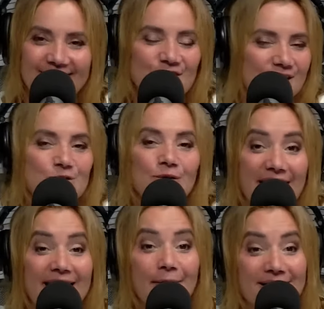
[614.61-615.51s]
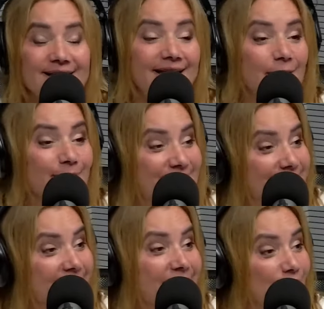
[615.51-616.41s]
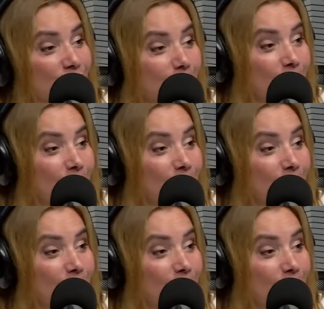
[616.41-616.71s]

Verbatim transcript: Es un gran avance que el presidente no los putee